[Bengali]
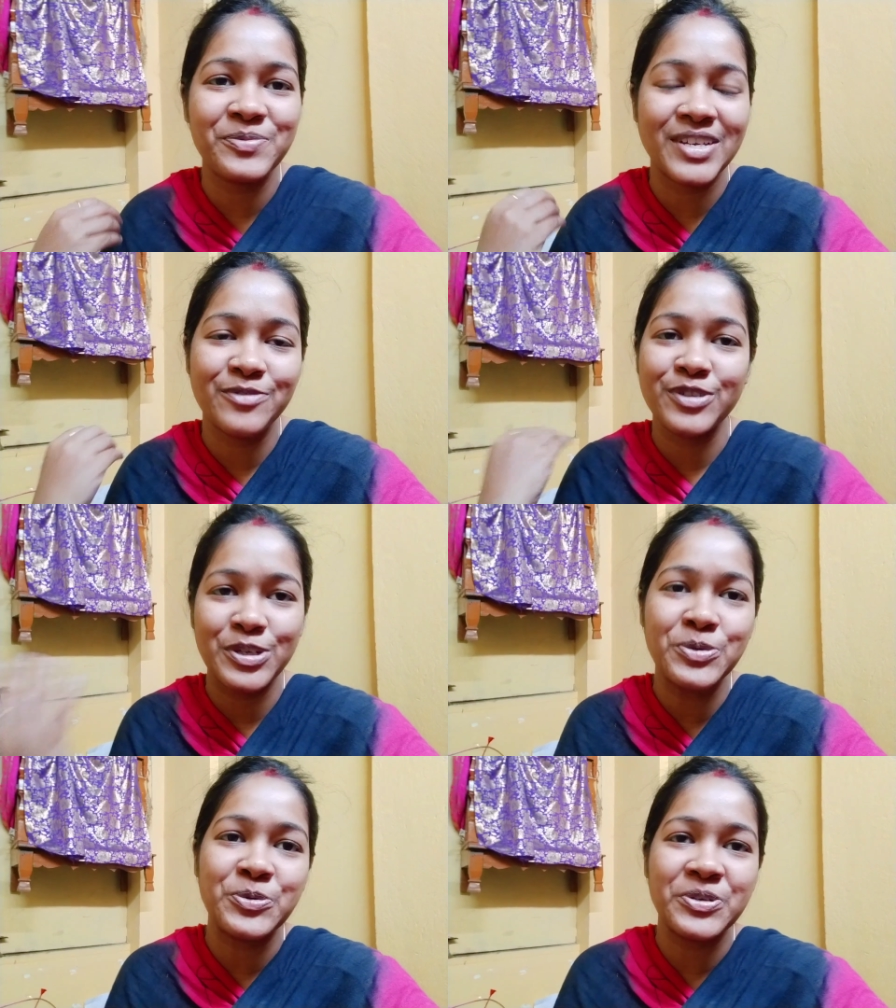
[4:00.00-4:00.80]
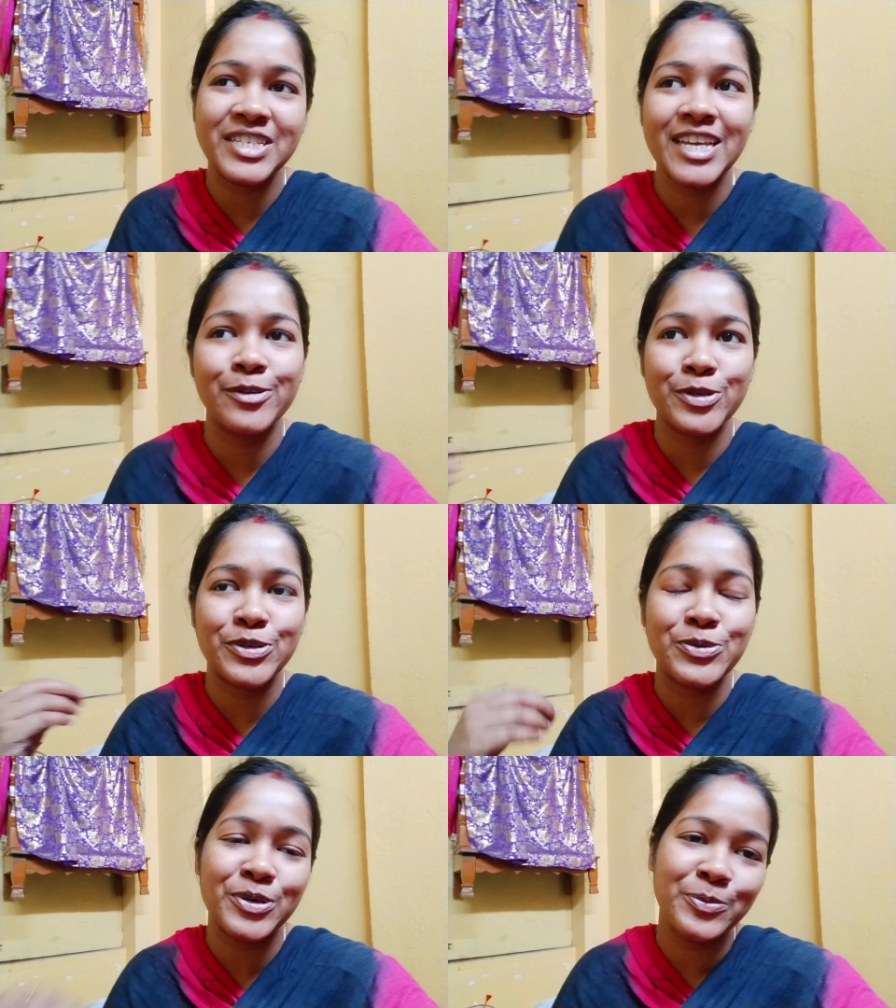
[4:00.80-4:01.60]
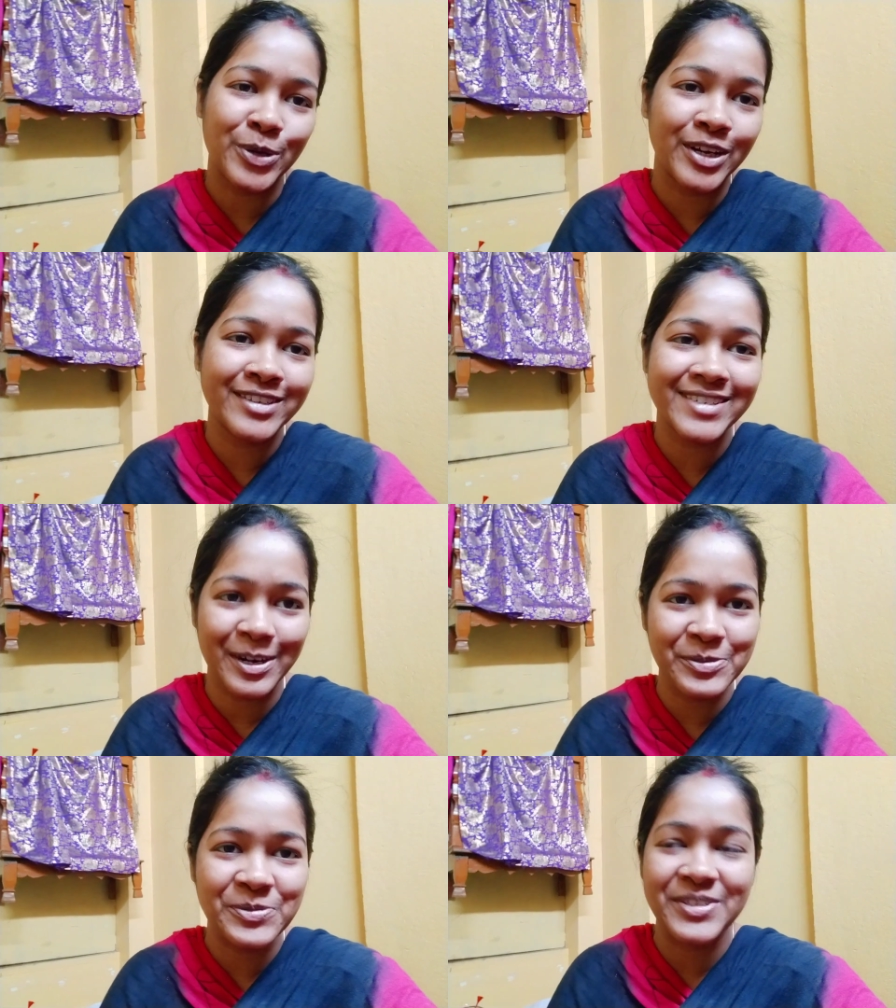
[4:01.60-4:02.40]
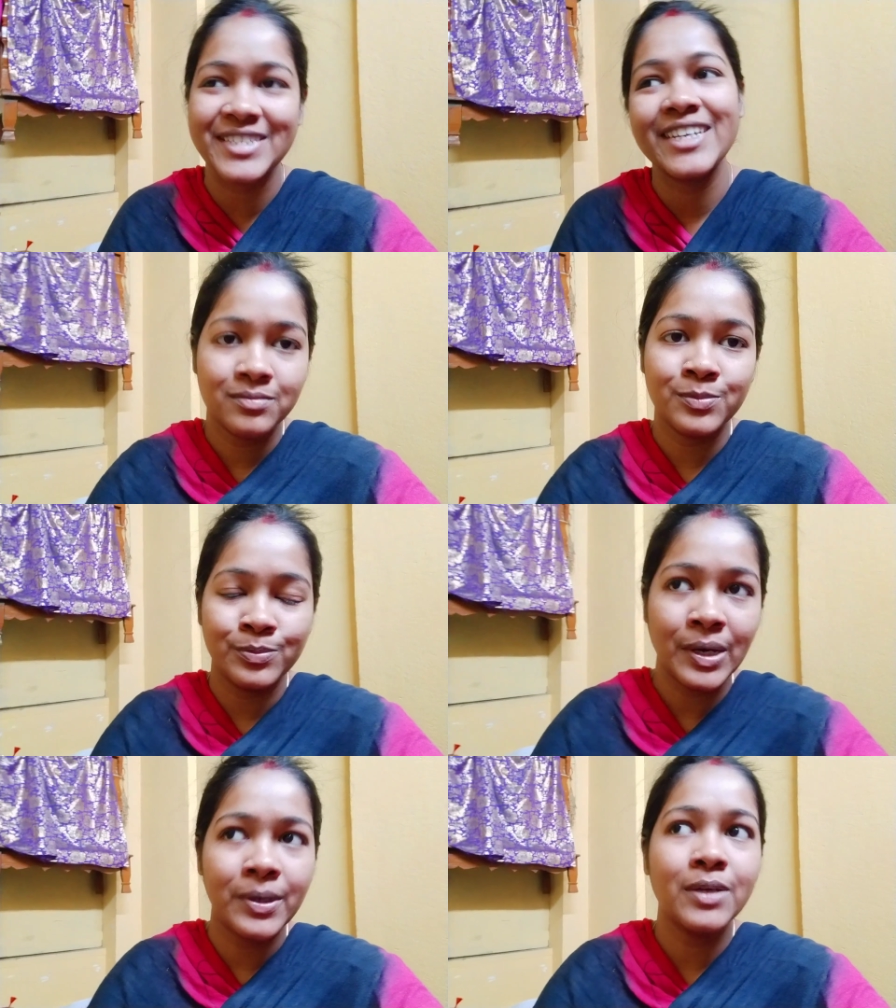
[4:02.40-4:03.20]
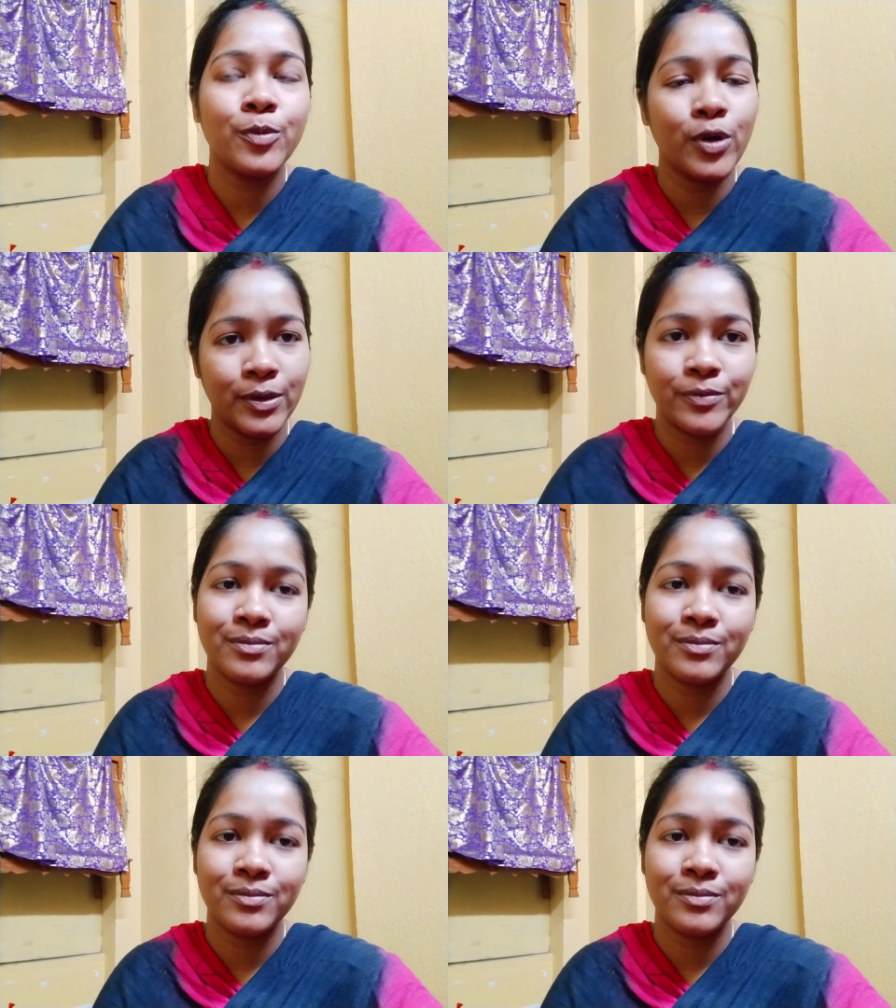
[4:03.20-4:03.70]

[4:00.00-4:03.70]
যখন বেজে ভিডিও করছি একটু একটু করে বলা স্টার্ট করছি বাবাই পরে